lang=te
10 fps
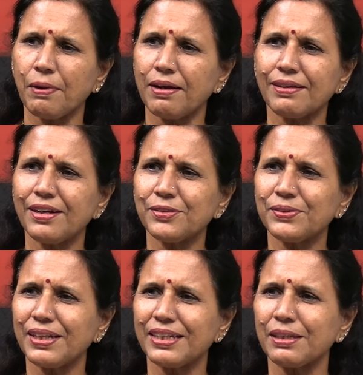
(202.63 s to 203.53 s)

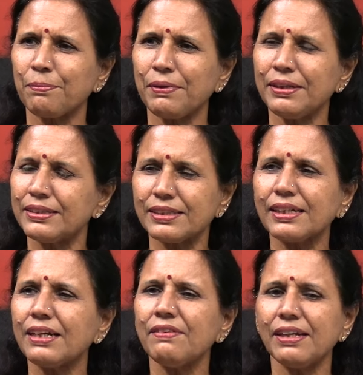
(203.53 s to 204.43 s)
మాట్లాడుతున్నారు తప్ప
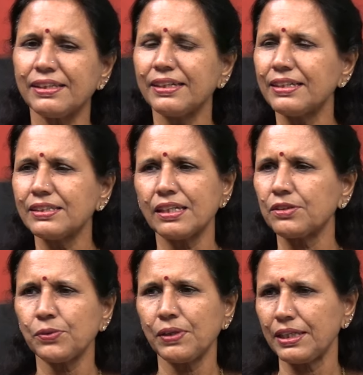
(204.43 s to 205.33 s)
నిజంగా వాళ్ళ దగ్గర
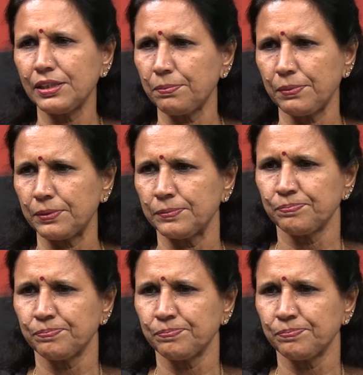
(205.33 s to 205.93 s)
సత్తు లేదు ఇప్పుడు